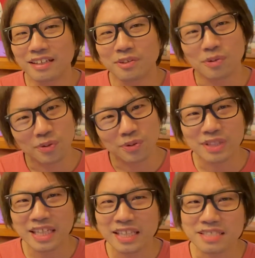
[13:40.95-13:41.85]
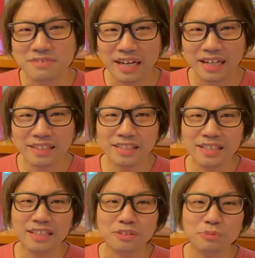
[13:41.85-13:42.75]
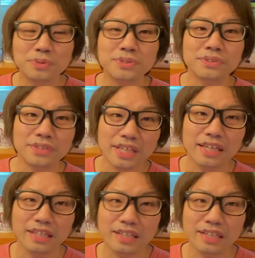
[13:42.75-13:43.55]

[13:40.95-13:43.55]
俺大人たち分かってたんだと思うんですよね。